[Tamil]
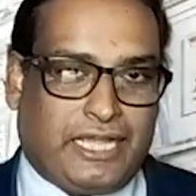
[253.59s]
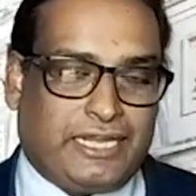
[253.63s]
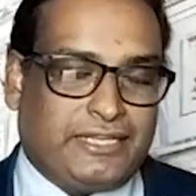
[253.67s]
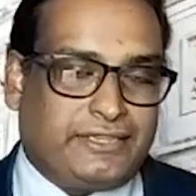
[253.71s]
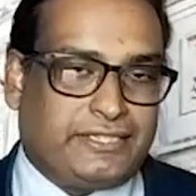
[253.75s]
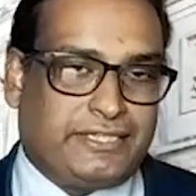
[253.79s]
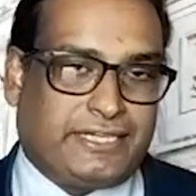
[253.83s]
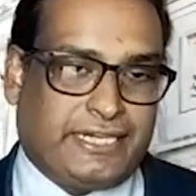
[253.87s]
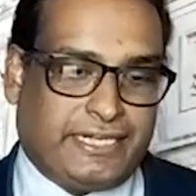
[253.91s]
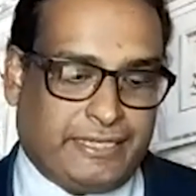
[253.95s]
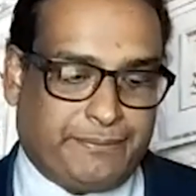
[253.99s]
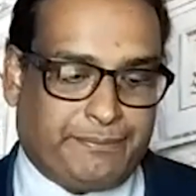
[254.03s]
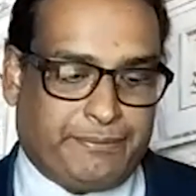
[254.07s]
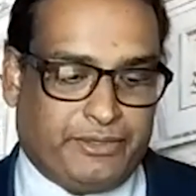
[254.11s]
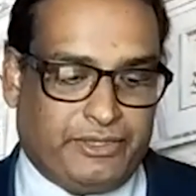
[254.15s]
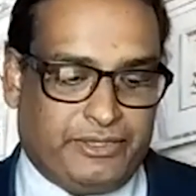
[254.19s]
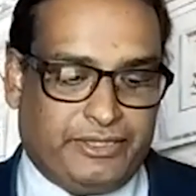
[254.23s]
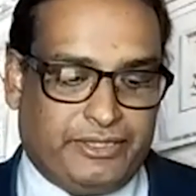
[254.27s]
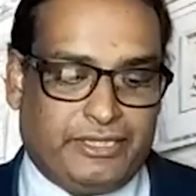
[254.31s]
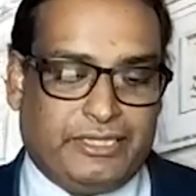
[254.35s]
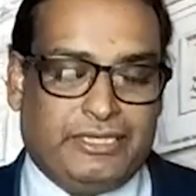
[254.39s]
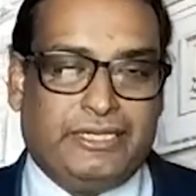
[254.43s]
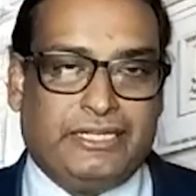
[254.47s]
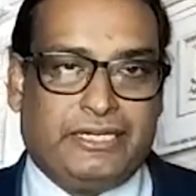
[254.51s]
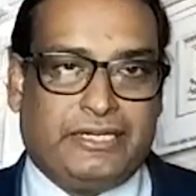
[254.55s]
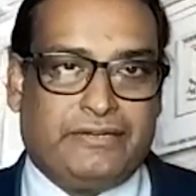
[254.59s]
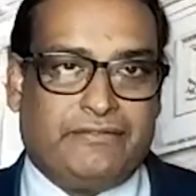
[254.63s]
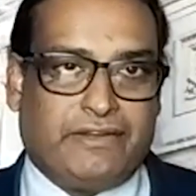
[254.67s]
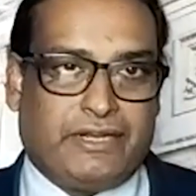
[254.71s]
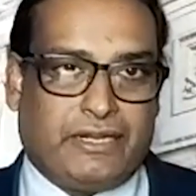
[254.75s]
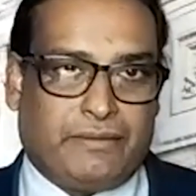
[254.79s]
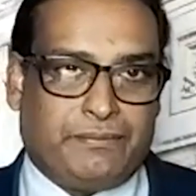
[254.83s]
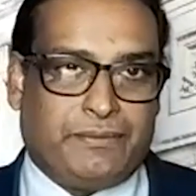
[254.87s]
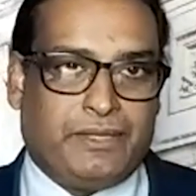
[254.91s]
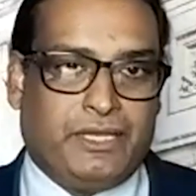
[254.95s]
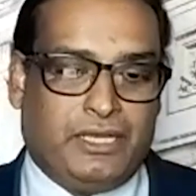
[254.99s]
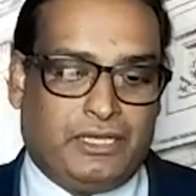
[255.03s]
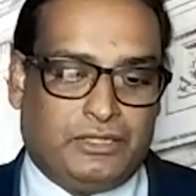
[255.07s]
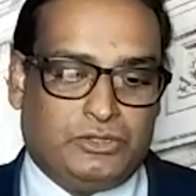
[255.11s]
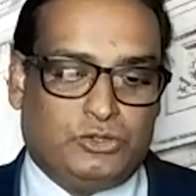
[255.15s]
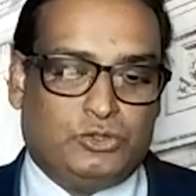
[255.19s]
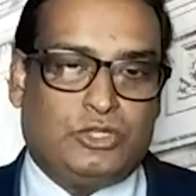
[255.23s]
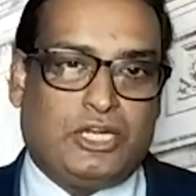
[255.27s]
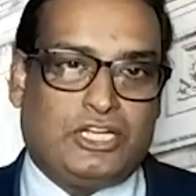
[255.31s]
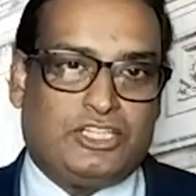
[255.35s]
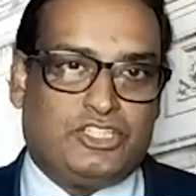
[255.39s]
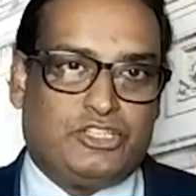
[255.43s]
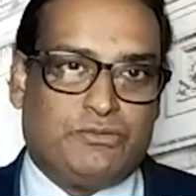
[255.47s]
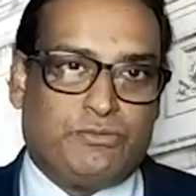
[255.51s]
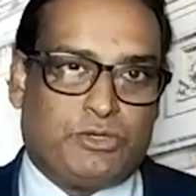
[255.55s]
கருத்து கணிப்பில் நிறுவனம்
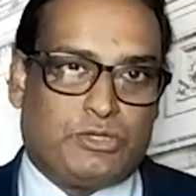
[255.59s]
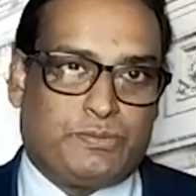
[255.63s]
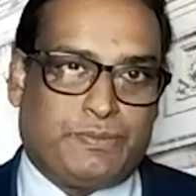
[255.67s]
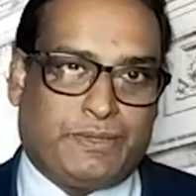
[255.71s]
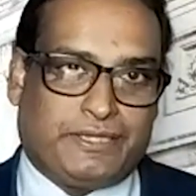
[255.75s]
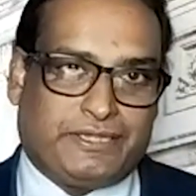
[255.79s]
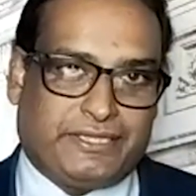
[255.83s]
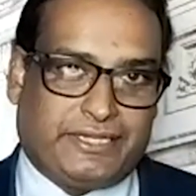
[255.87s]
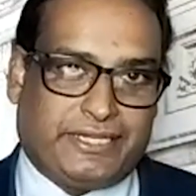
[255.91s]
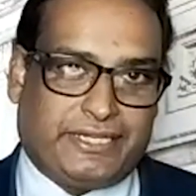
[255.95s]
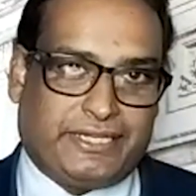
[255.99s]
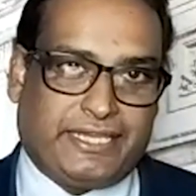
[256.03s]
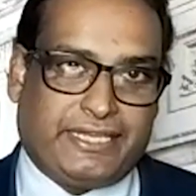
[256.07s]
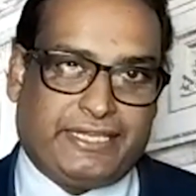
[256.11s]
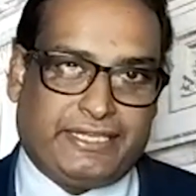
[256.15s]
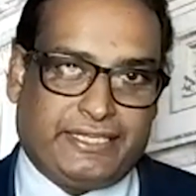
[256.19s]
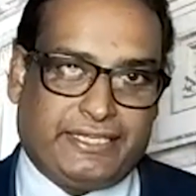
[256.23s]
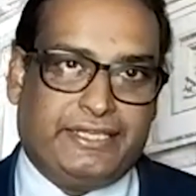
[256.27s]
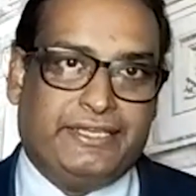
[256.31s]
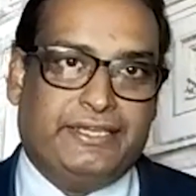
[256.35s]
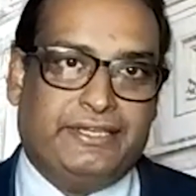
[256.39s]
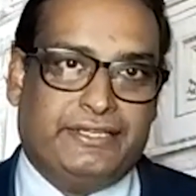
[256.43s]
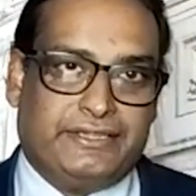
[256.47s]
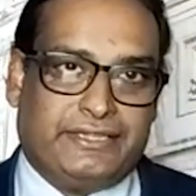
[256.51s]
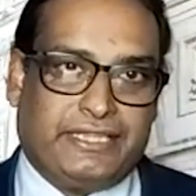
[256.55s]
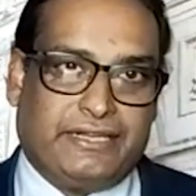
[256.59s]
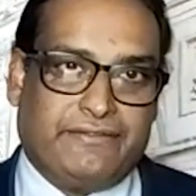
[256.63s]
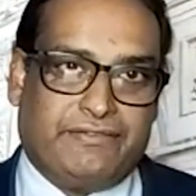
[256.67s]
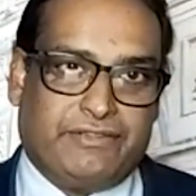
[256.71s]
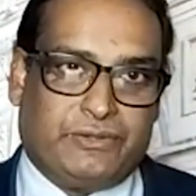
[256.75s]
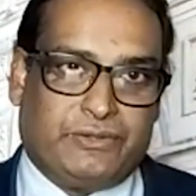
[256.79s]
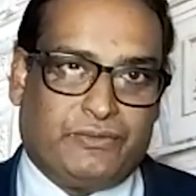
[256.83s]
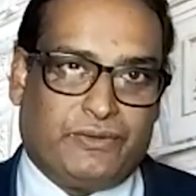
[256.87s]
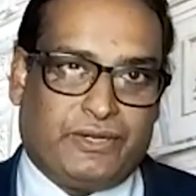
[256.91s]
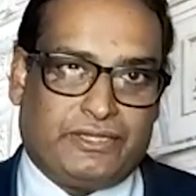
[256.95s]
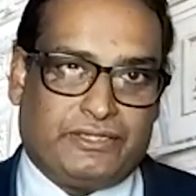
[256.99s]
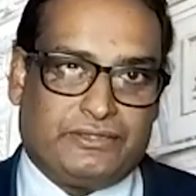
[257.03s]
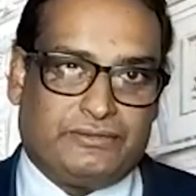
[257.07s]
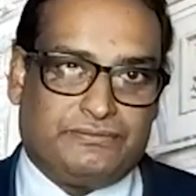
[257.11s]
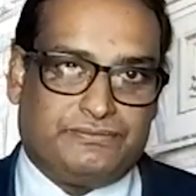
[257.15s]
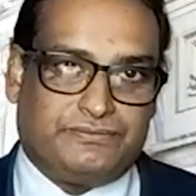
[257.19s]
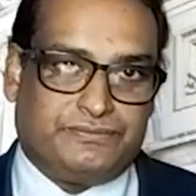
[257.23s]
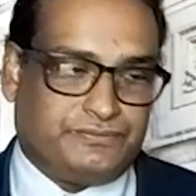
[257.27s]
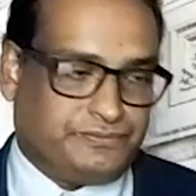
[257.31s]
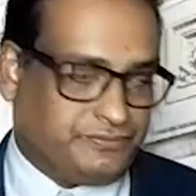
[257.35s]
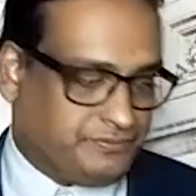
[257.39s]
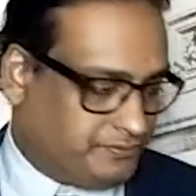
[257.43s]
யுனால் திமோஸ் பத்திரிகைக்கு தெரிவித்துள்ளார்